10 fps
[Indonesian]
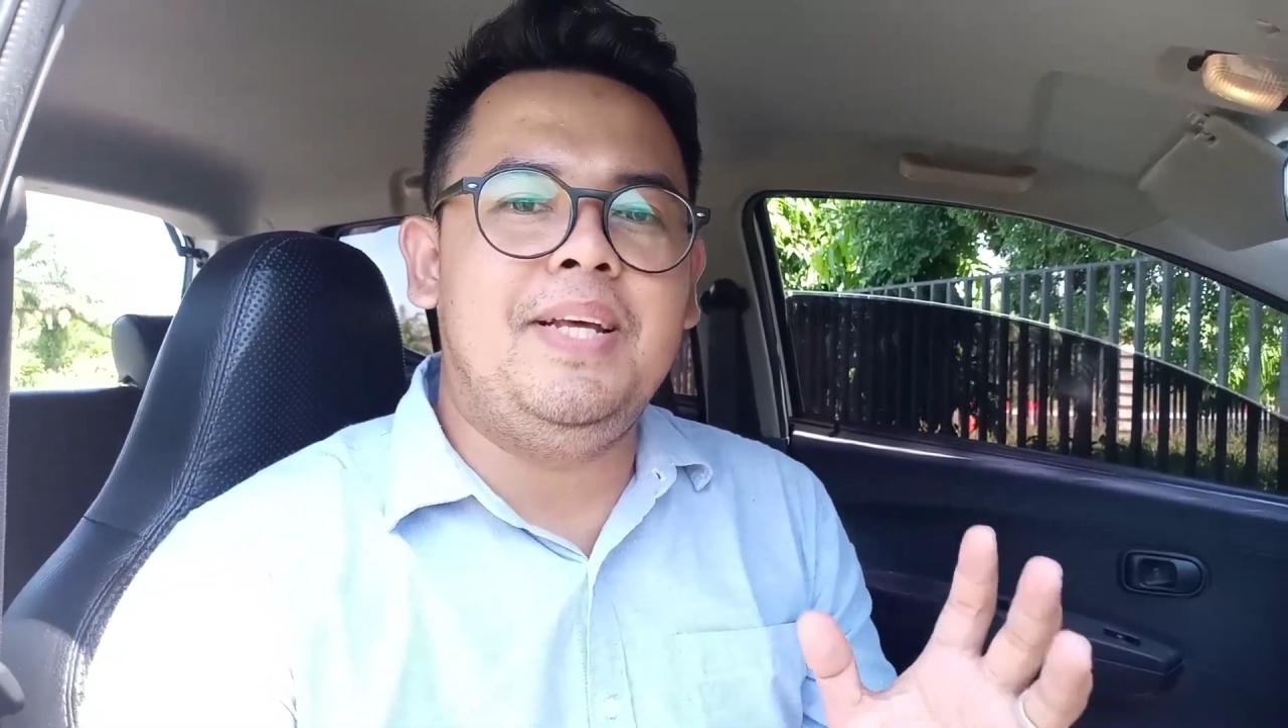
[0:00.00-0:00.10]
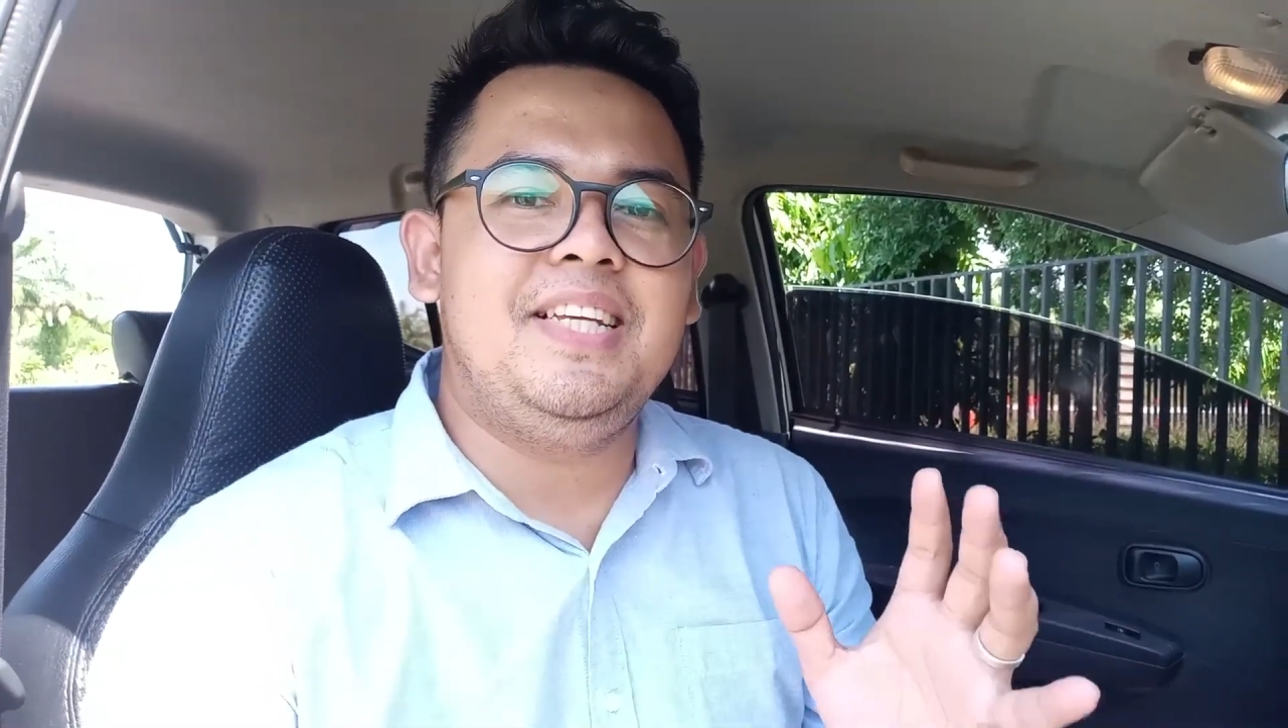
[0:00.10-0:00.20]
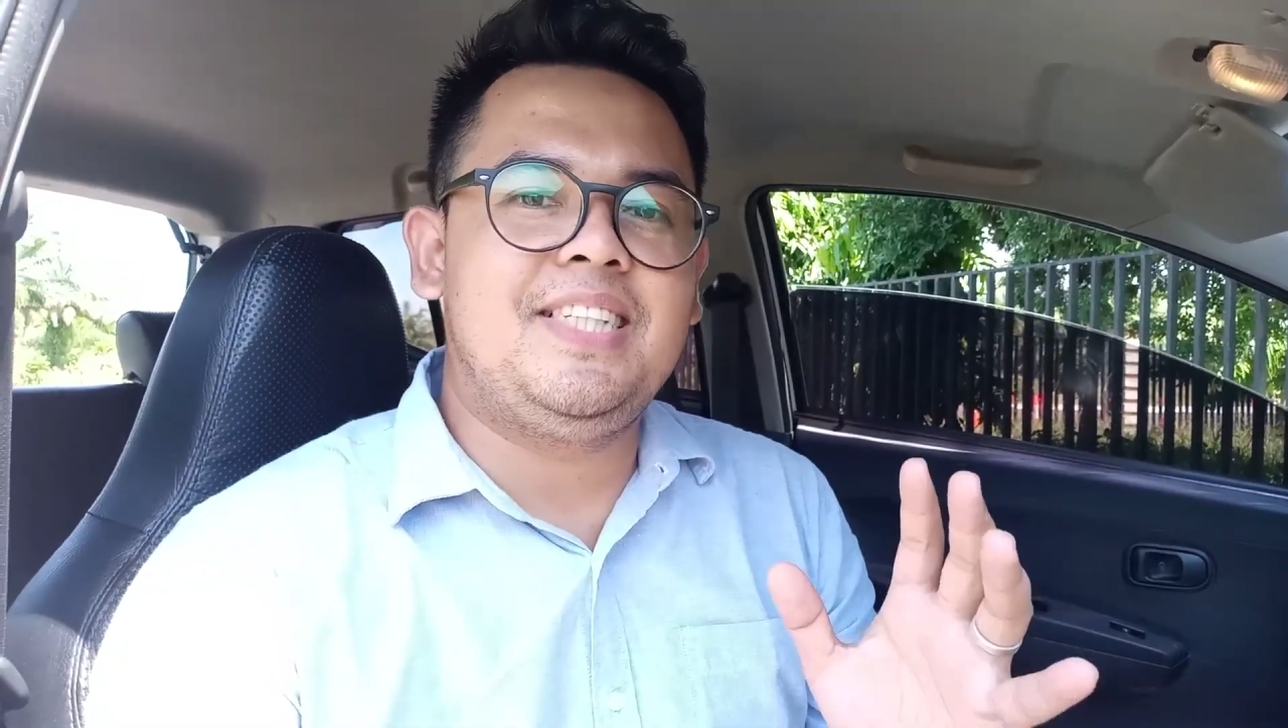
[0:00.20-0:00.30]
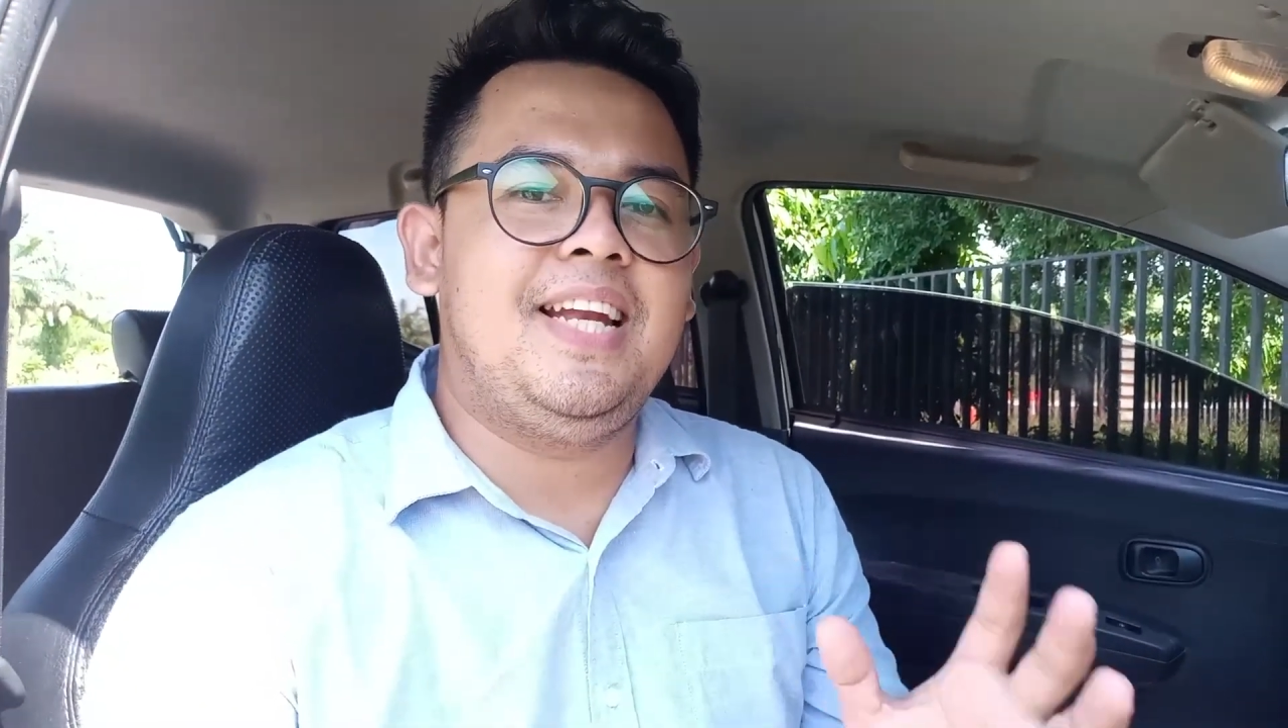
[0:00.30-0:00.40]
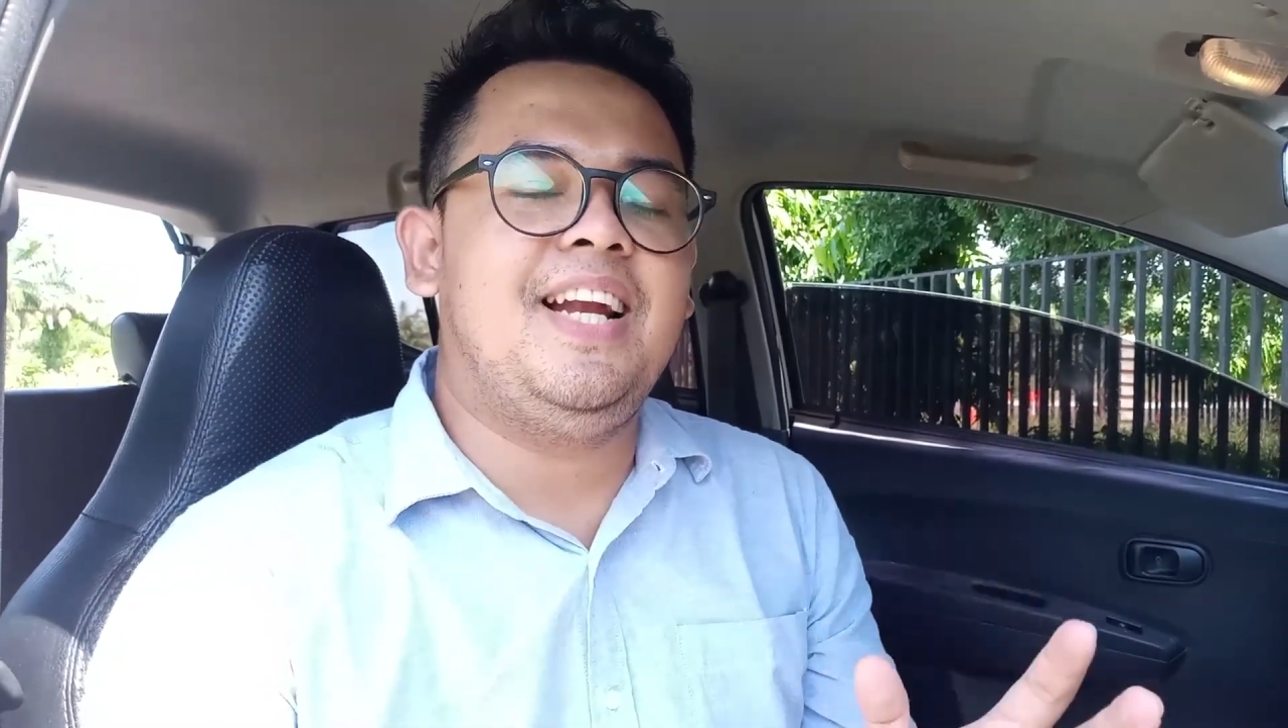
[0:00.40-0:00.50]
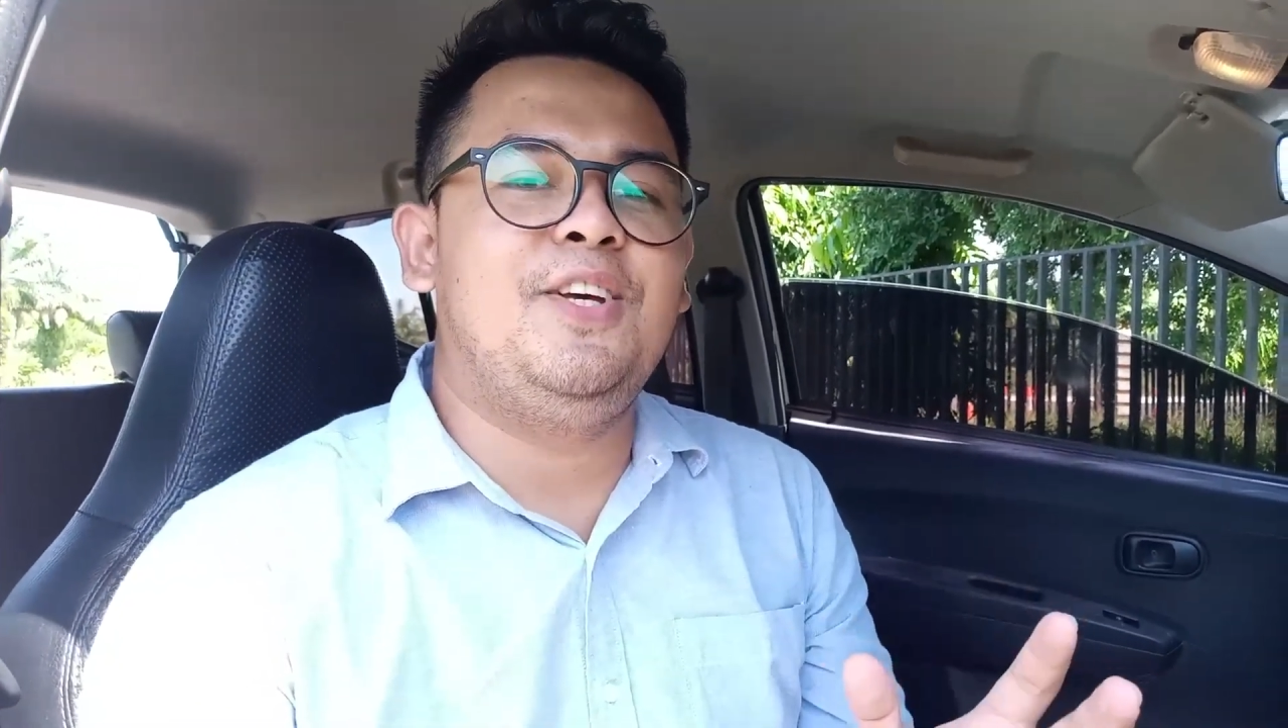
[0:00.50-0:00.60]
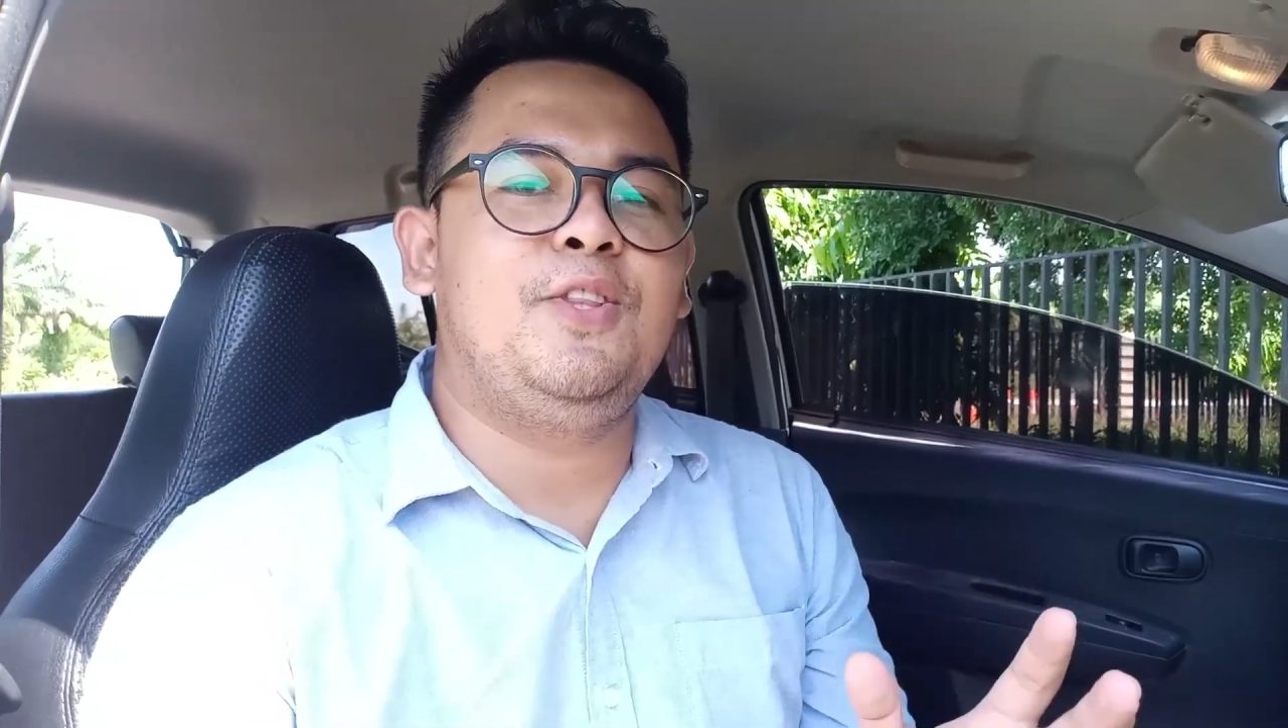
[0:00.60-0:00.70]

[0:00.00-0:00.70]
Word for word: di channel